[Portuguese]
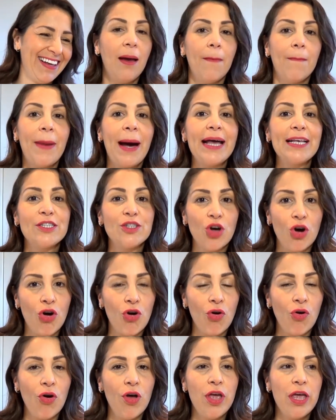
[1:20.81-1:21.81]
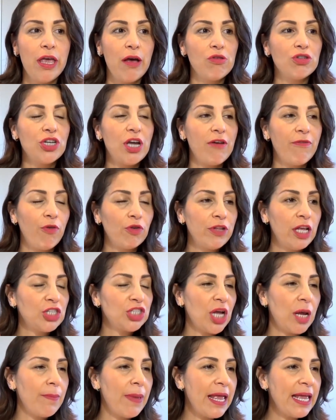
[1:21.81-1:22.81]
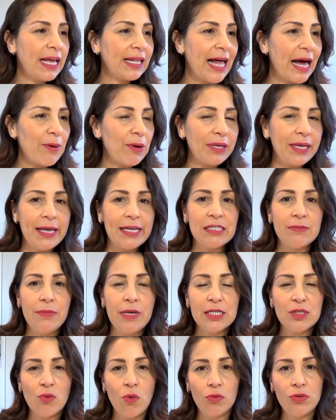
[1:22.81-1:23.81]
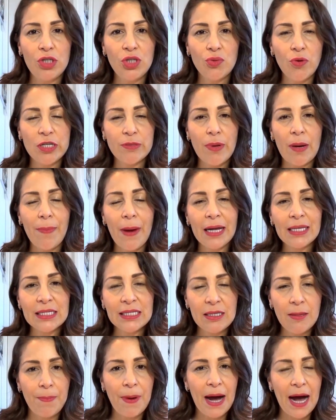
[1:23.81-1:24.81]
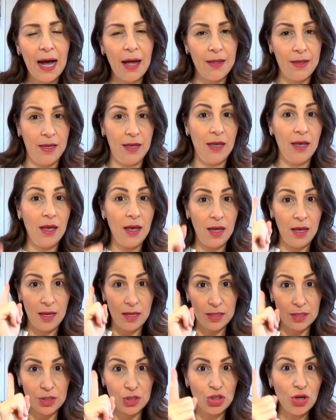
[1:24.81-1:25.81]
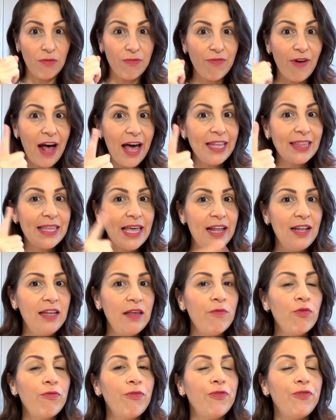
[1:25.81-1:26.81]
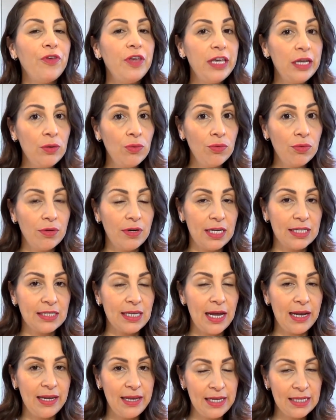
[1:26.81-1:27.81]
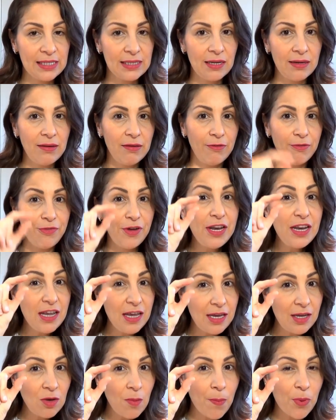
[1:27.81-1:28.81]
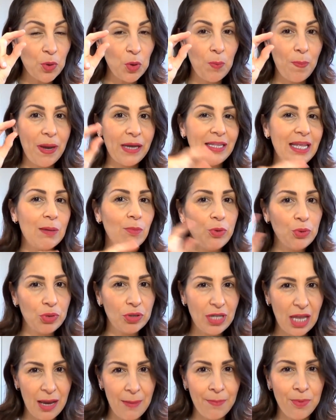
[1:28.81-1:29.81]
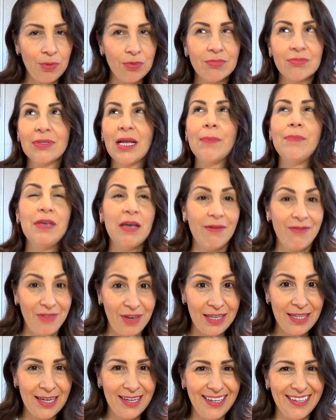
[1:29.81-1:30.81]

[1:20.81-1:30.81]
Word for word: Mas ó, eu já vou deixar bem claro aqui as minhas condições para participar. Só vai ter livro fino nessa lista, fininho, para não perder muito tempo da minha vida.